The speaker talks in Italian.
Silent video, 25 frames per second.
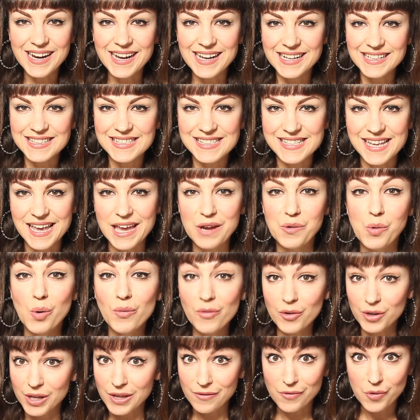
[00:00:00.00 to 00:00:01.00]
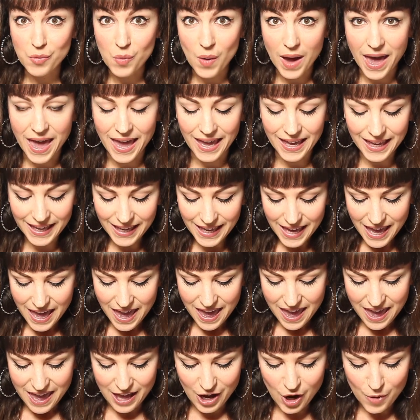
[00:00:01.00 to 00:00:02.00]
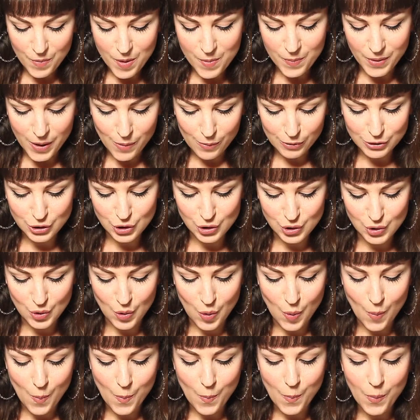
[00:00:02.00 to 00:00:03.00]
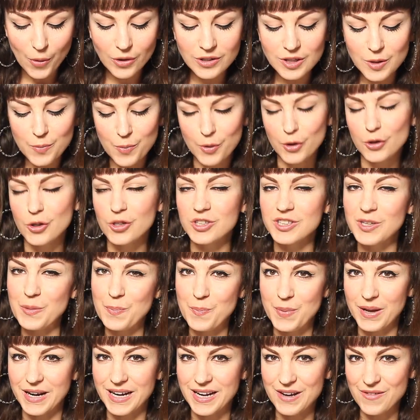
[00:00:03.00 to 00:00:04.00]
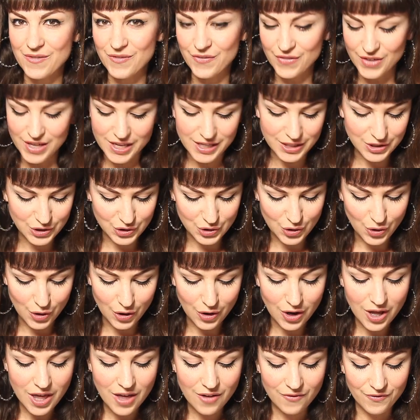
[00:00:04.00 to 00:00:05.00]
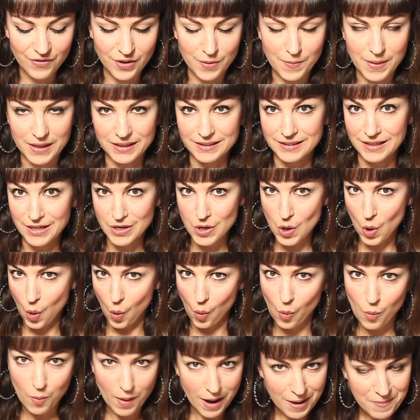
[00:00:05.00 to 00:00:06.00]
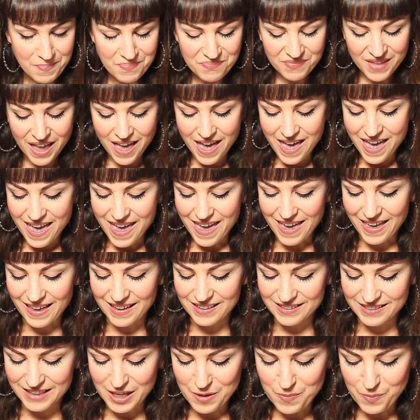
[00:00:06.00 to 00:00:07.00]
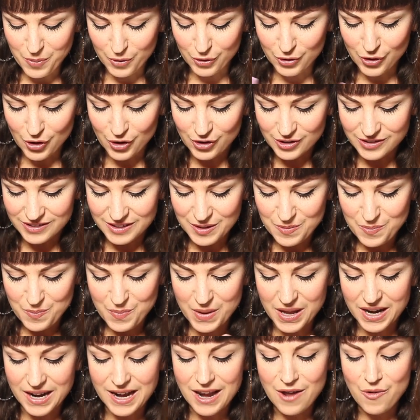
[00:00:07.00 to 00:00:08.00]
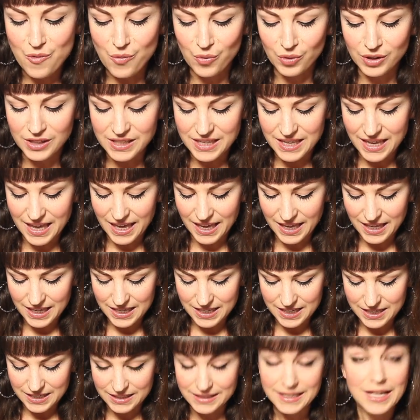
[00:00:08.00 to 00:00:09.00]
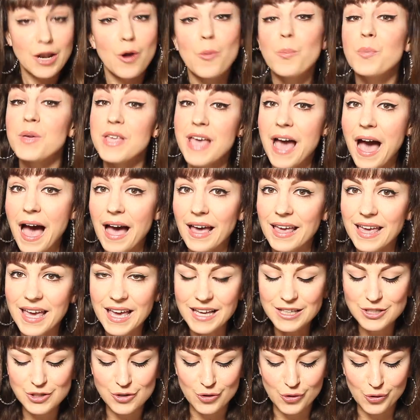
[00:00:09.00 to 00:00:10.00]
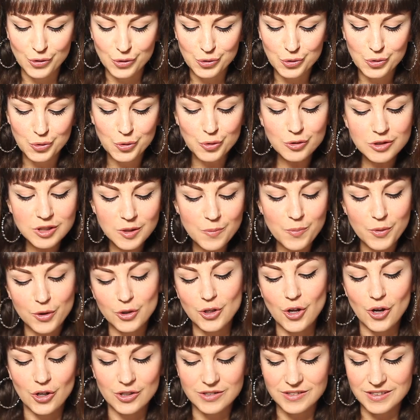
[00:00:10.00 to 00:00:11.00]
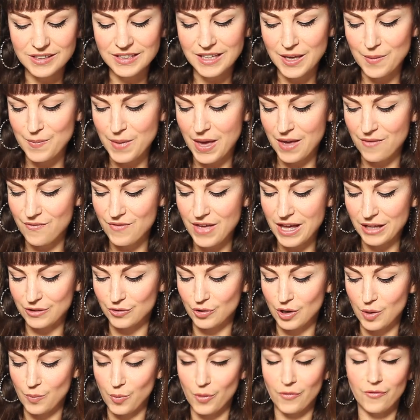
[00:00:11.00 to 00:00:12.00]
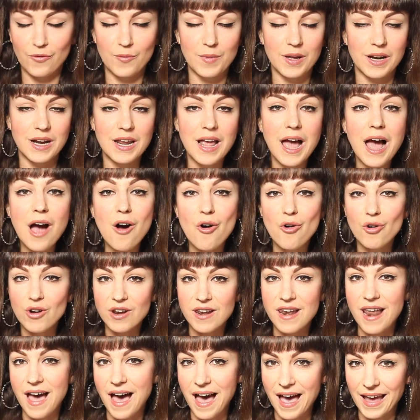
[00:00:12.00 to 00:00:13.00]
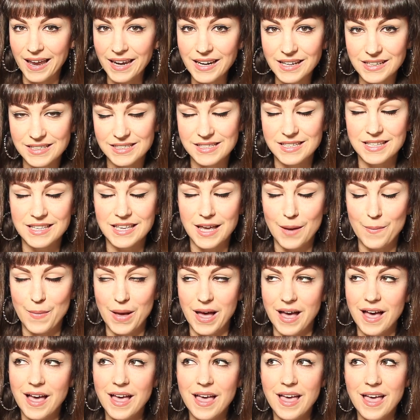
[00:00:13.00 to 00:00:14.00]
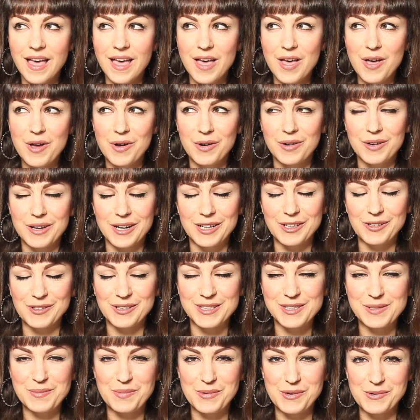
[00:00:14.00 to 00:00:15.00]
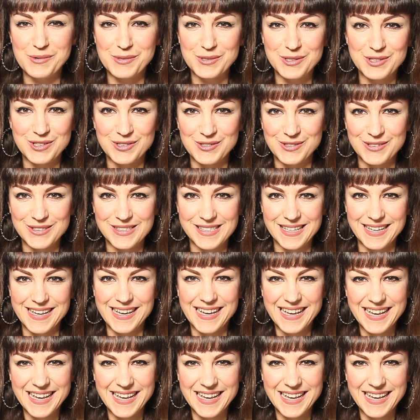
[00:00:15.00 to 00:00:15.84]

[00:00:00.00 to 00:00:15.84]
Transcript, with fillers: ragazze, nuovo giveaway e come premio ci sono un po' di prodotti per il viso firmati Nova e dei prodotti per le unghie eh, dell'OPI e sono tutti prodotti che mi ha inviato una profumeria online che si chiama, credo che si pronunci così,